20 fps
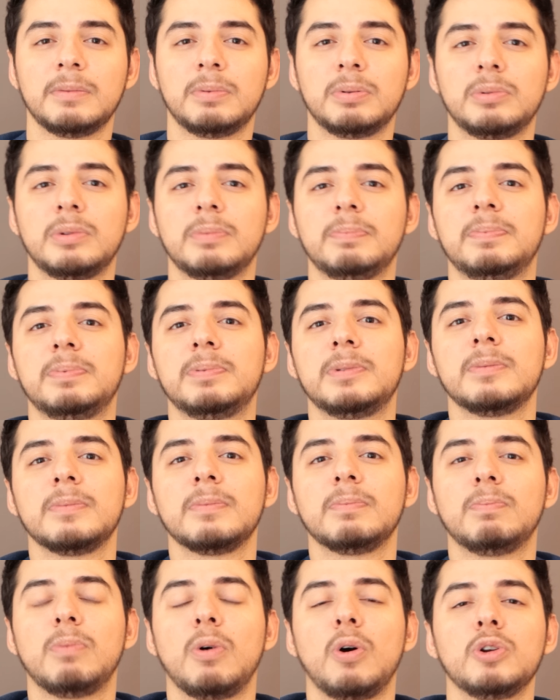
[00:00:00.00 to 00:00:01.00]
bu
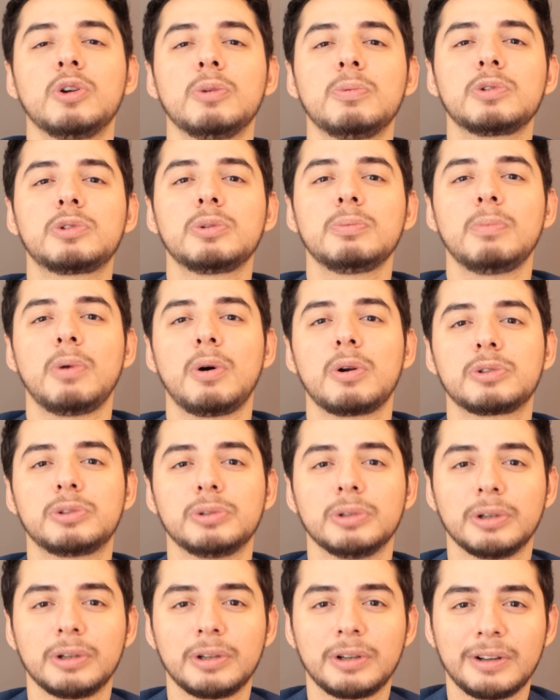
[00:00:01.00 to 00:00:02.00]
boynumuzun
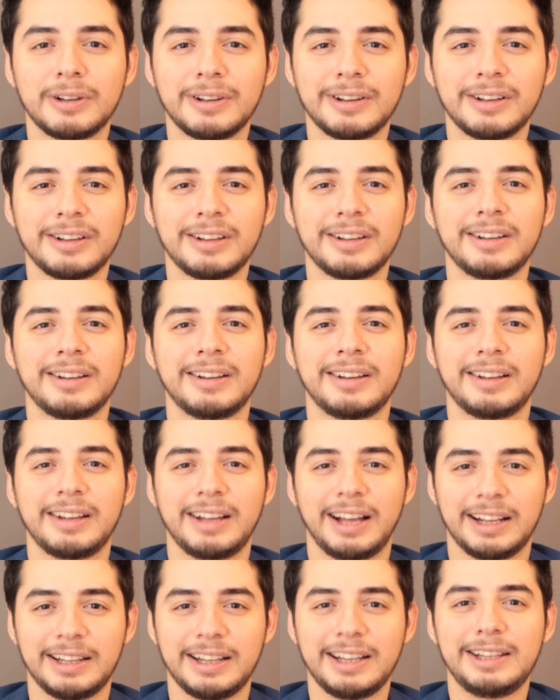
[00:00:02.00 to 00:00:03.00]
borcu.
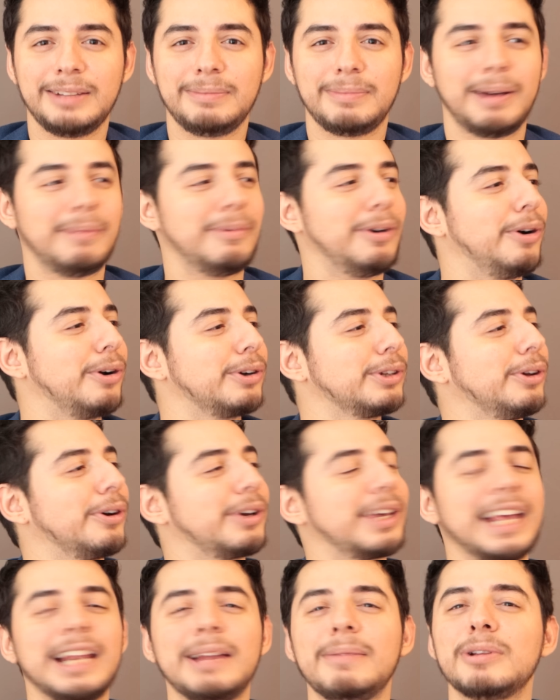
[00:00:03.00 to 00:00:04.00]
Anladın mı? Ama orada
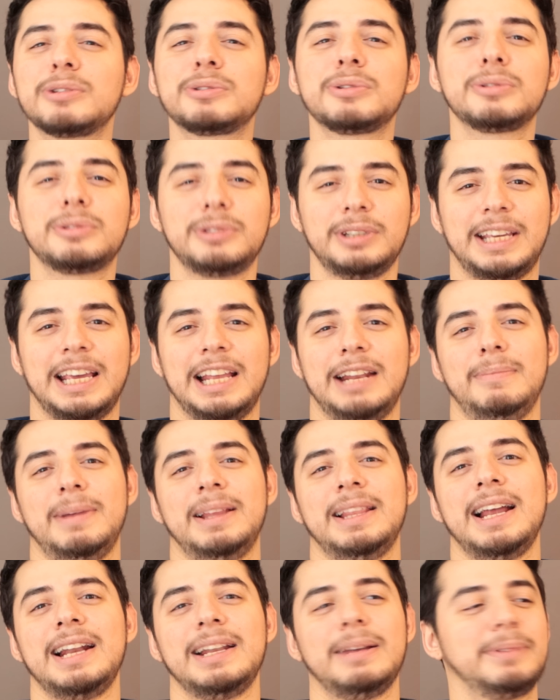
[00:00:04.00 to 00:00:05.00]
o kelime süslü
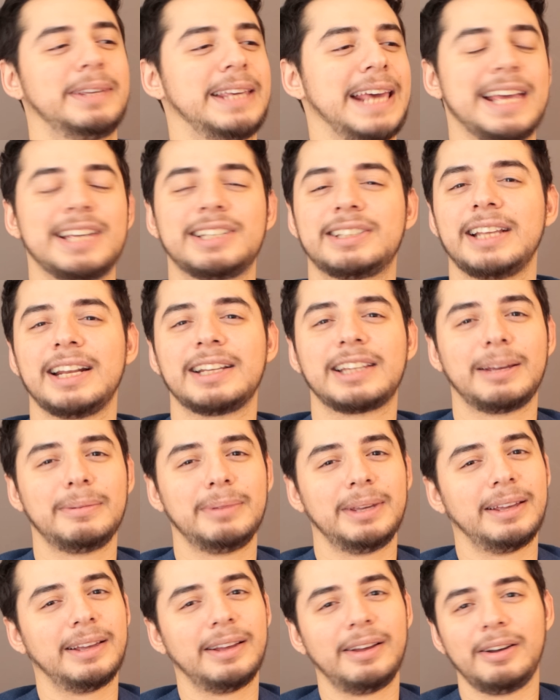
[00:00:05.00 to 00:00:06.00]
kelimelerle gençler
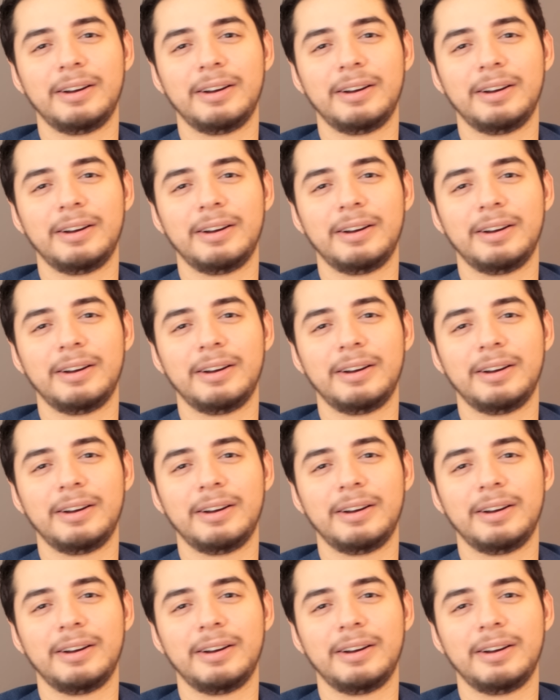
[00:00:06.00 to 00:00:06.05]
tabi.